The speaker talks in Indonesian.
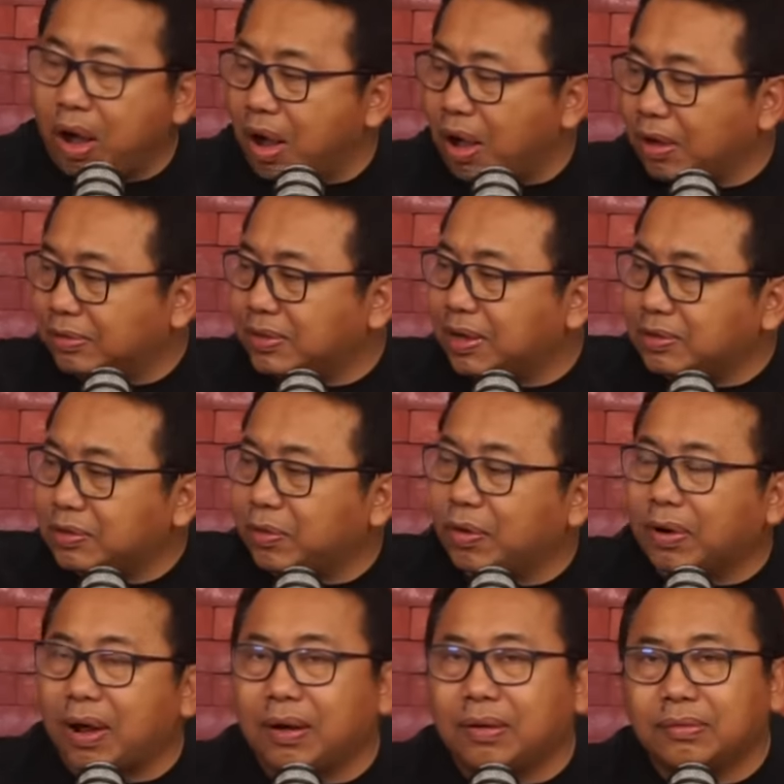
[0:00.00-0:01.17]
Masa
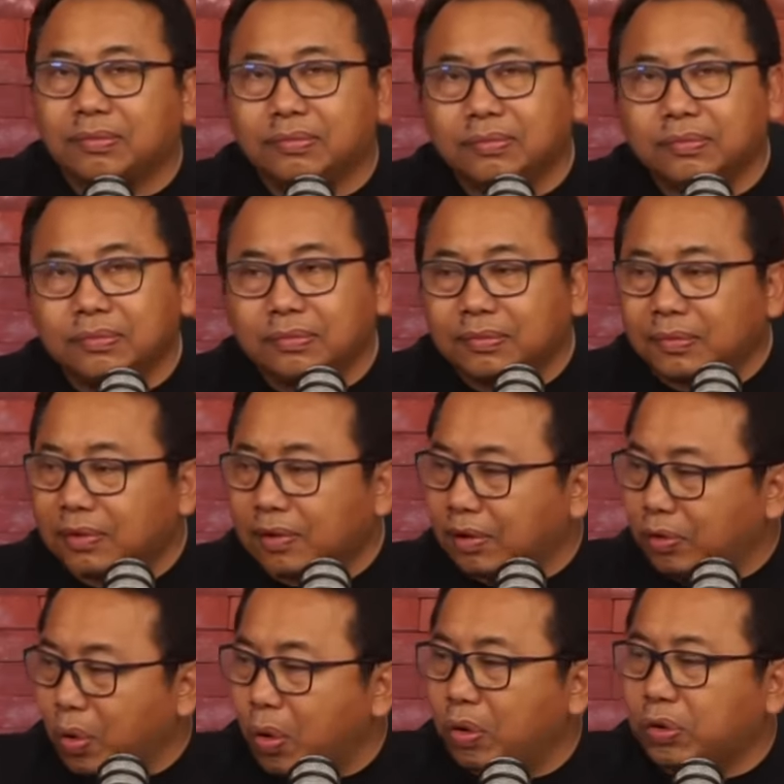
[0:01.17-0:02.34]
seorang
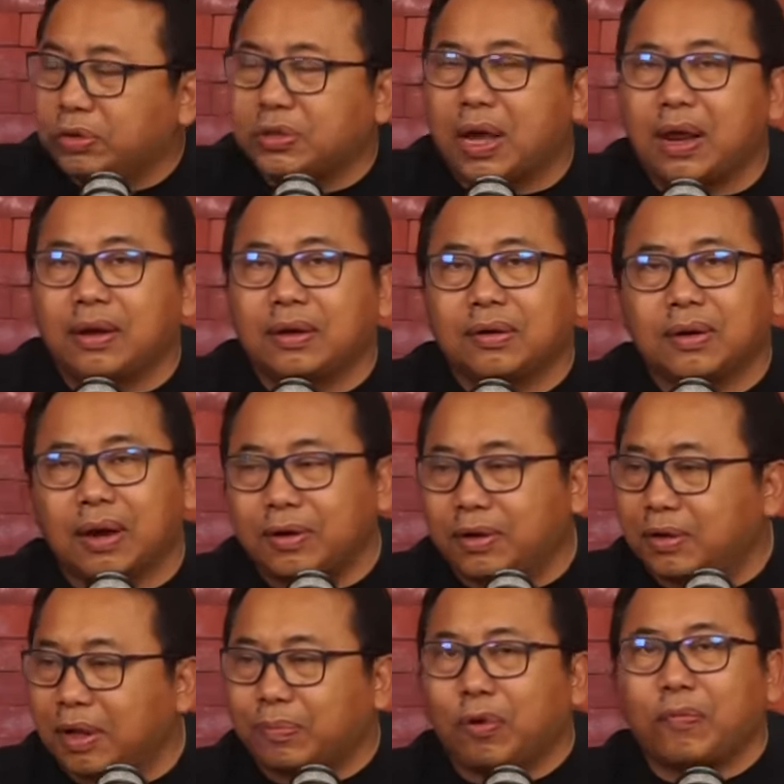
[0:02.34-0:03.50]
dosen,
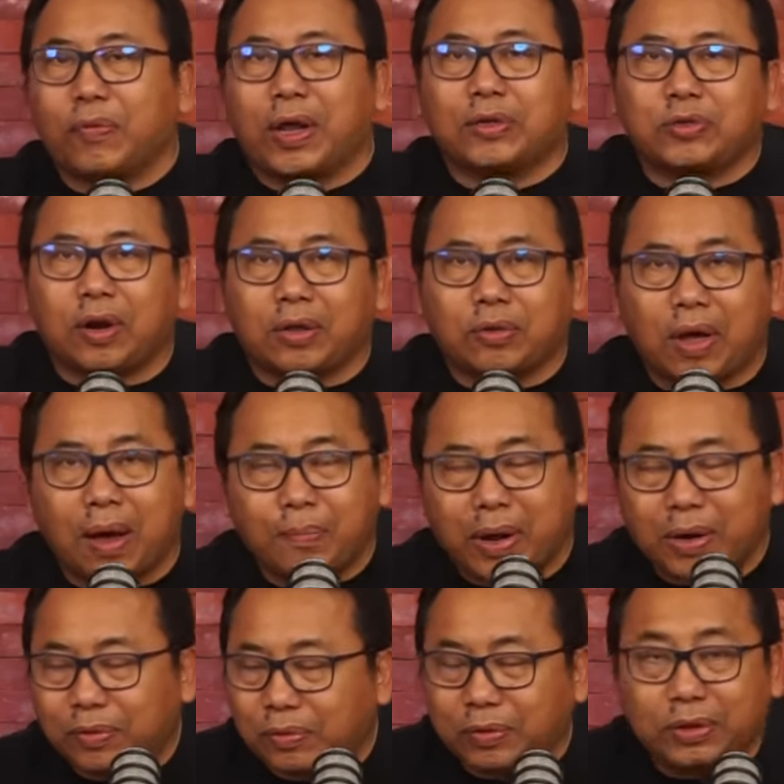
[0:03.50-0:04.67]
kandidat profesor atau apa
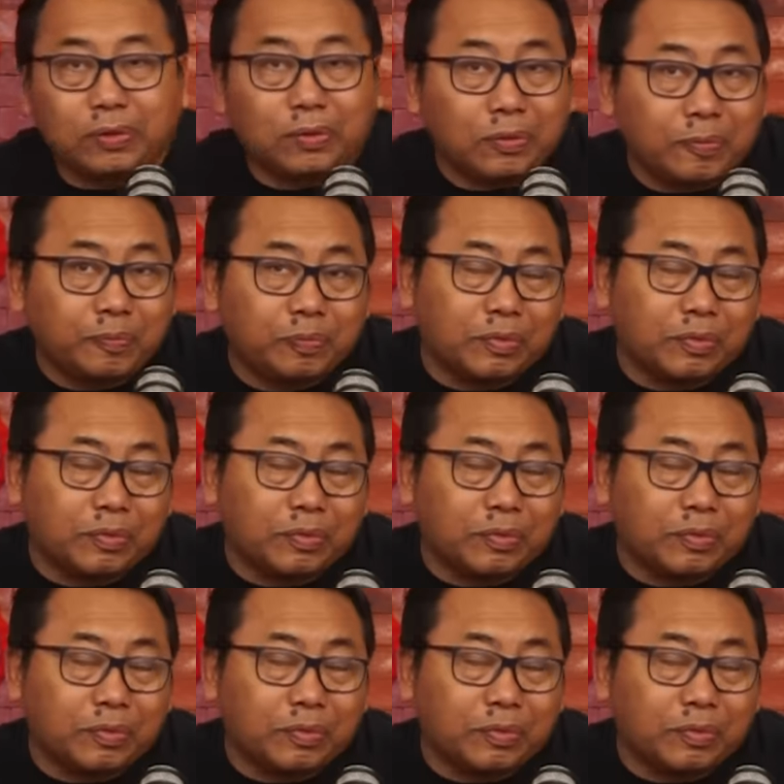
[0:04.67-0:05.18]
dulu itu